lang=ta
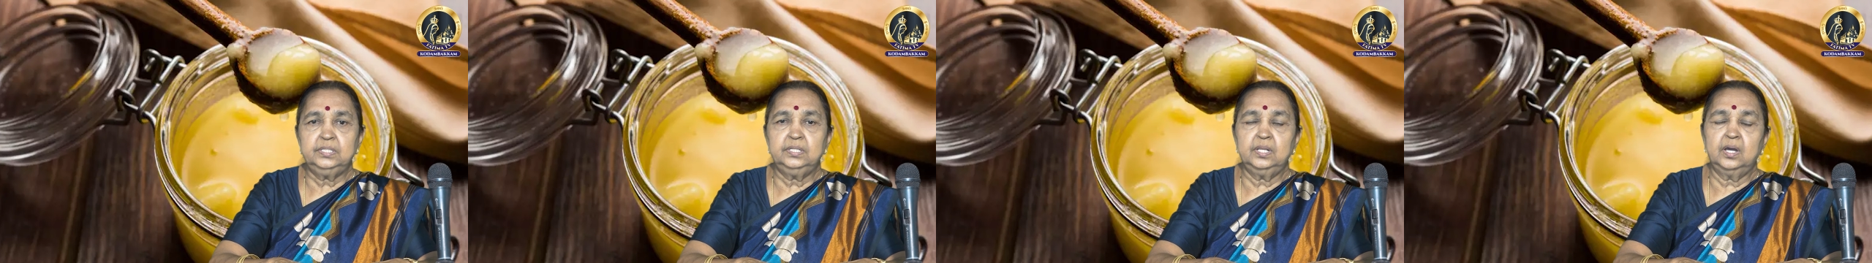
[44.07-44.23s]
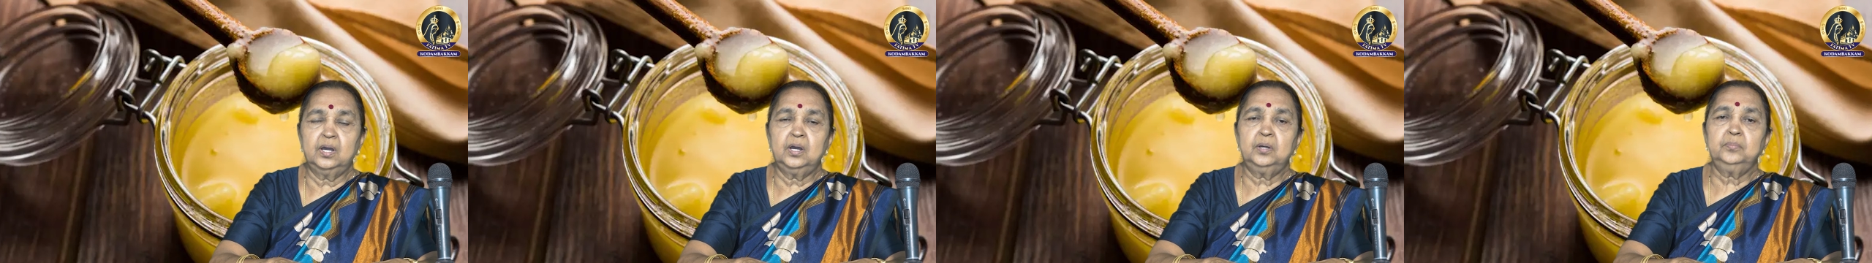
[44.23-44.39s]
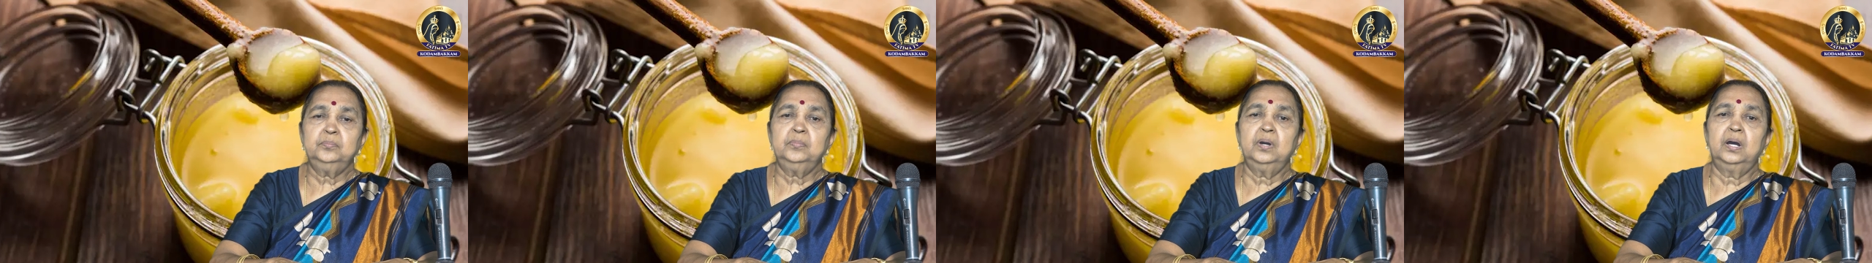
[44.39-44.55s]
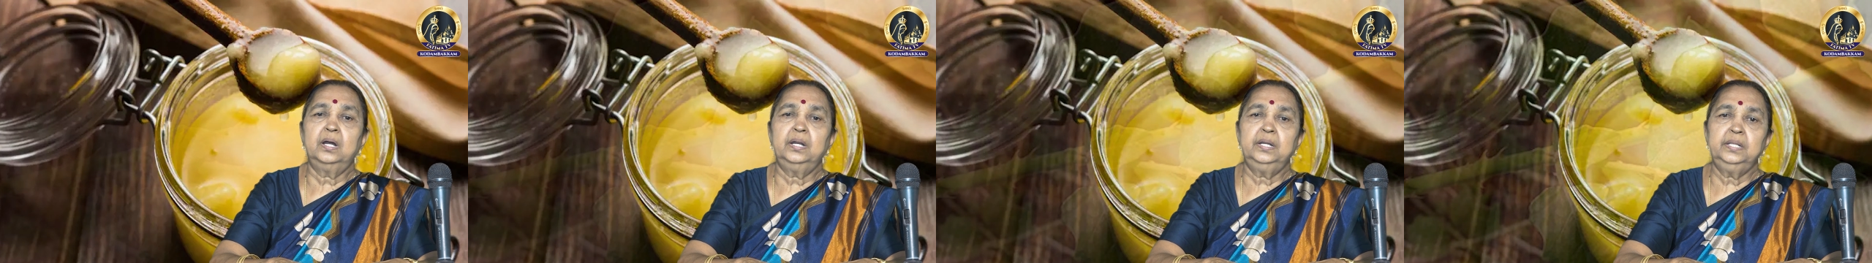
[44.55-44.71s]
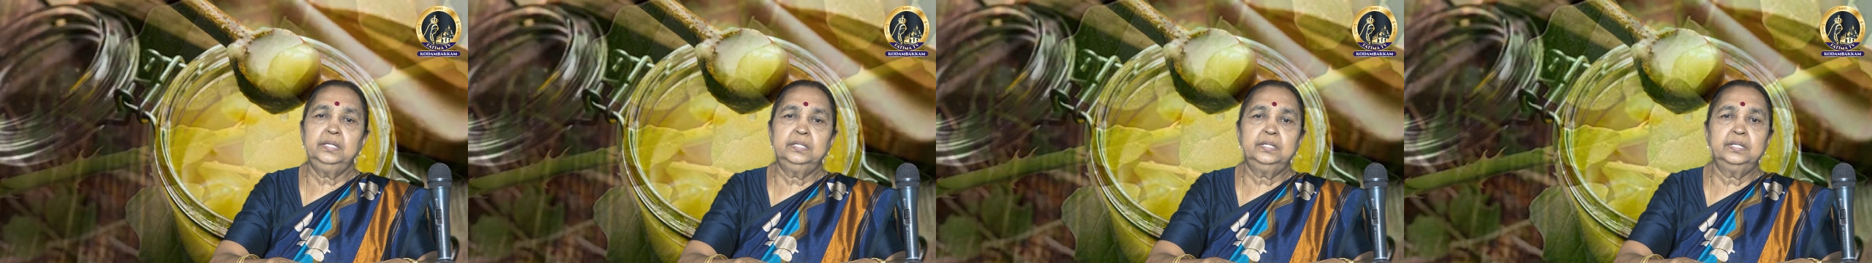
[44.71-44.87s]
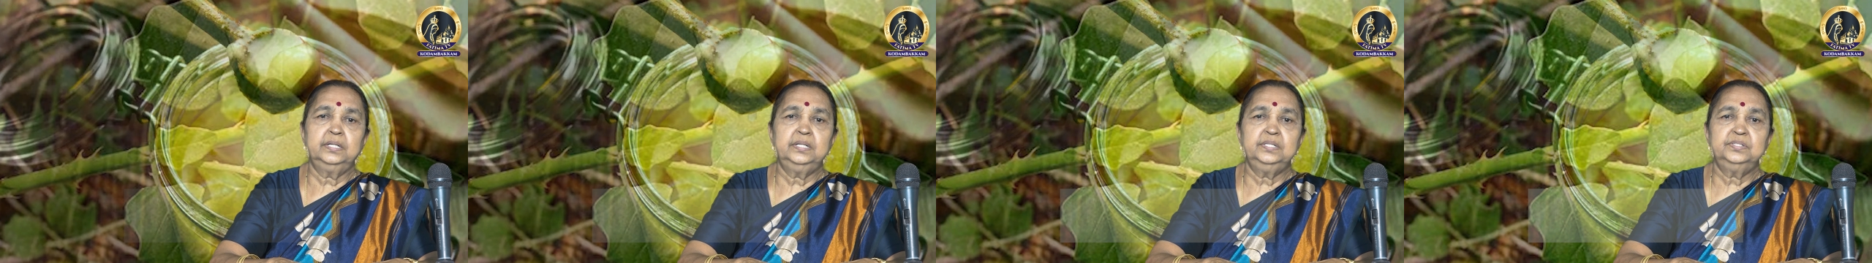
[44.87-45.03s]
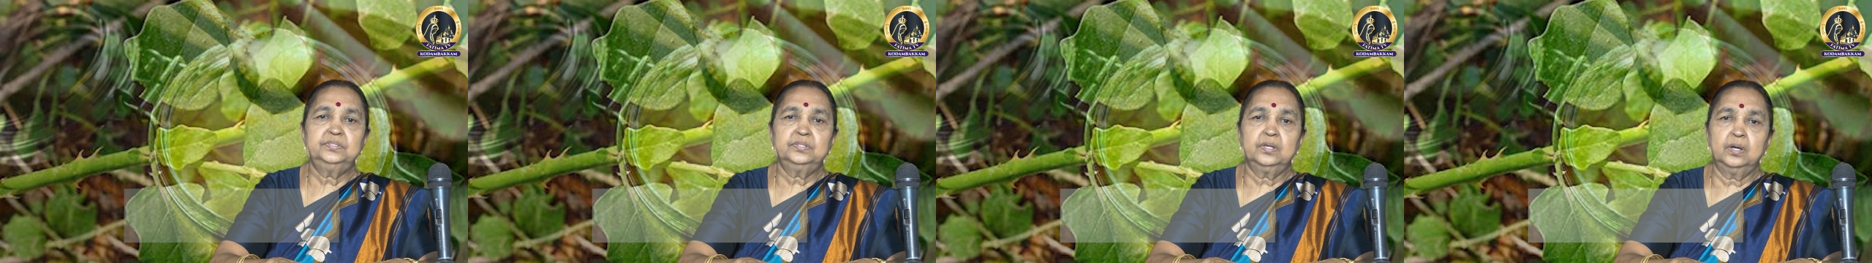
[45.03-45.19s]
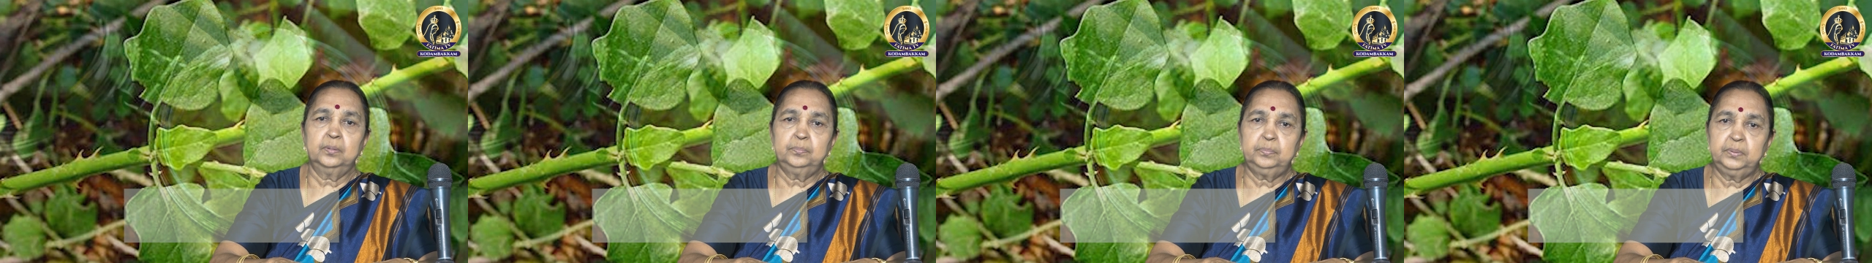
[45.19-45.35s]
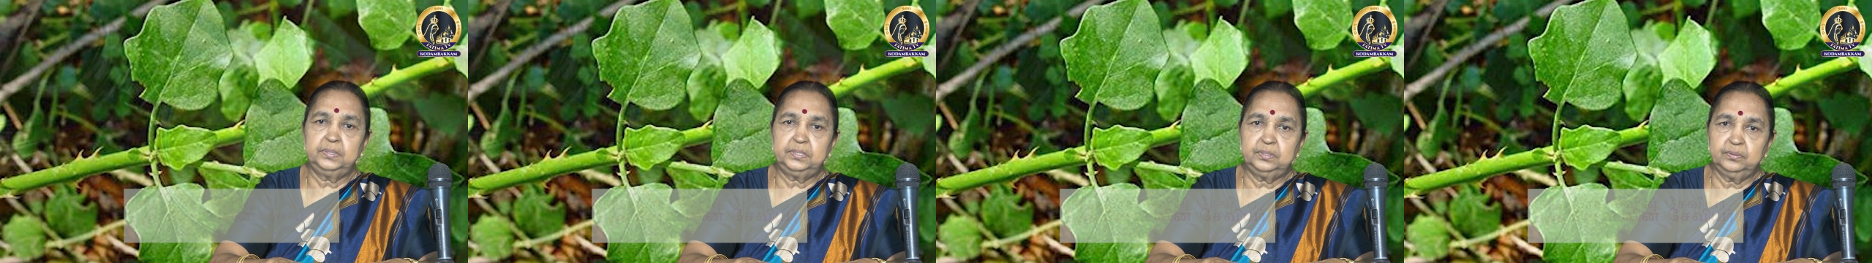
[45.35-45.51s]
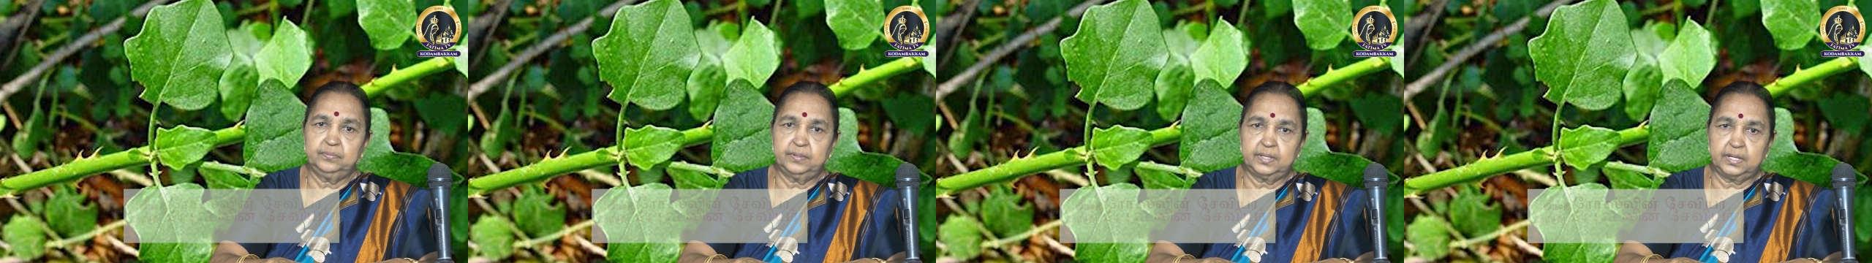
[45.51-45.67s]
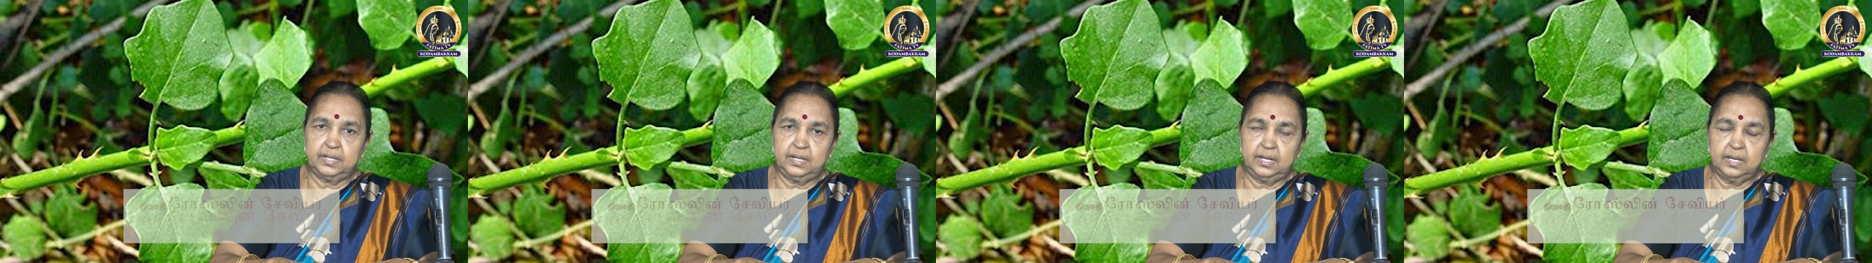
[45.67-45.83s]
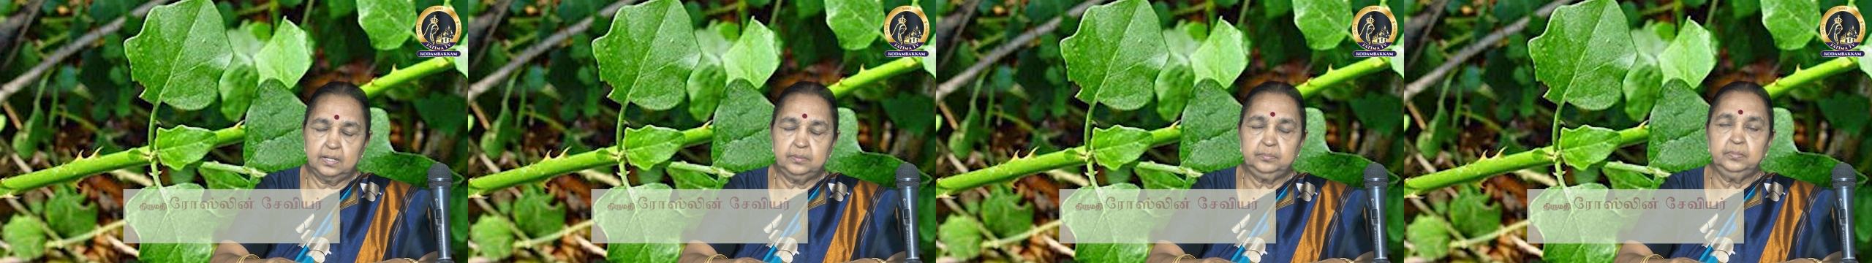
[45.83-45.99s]
நாம் அடிக்கடி சாப்பிட்டு
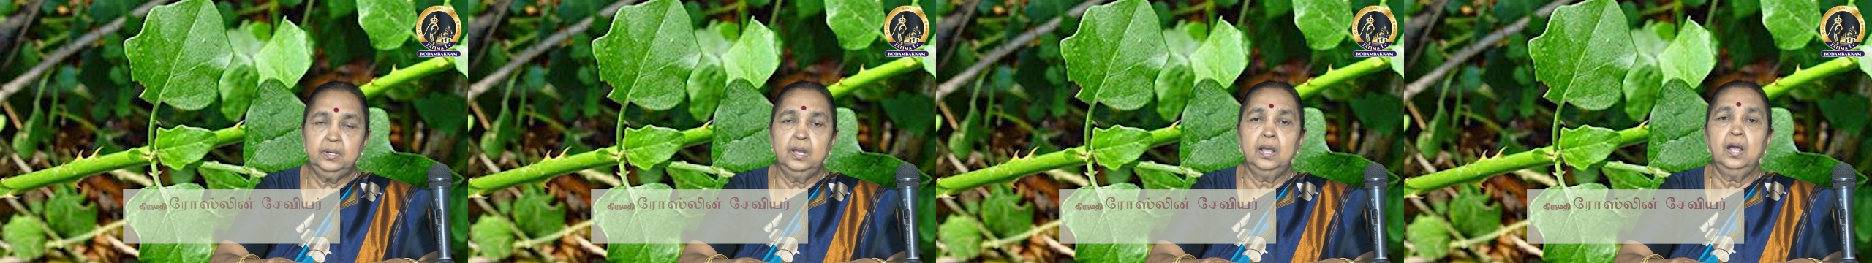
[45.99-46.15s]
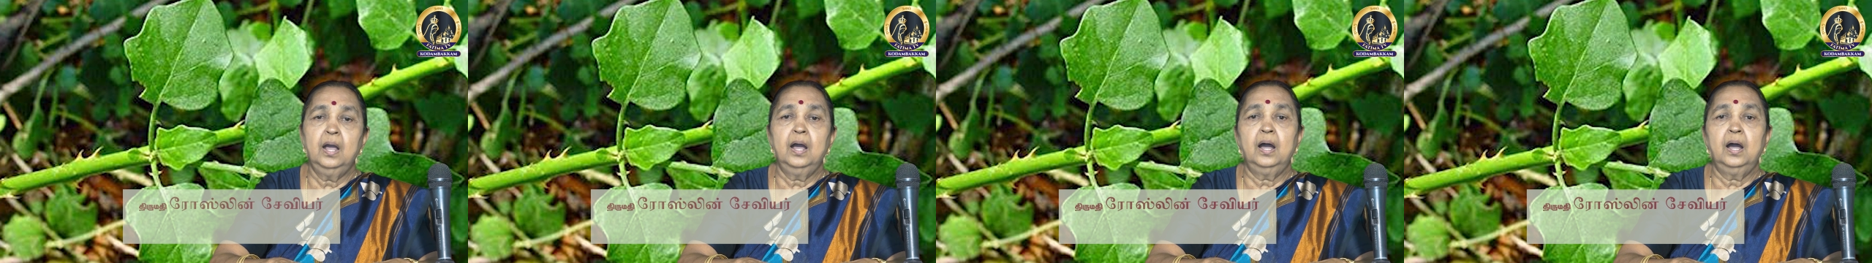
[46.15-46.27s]
வரலாம்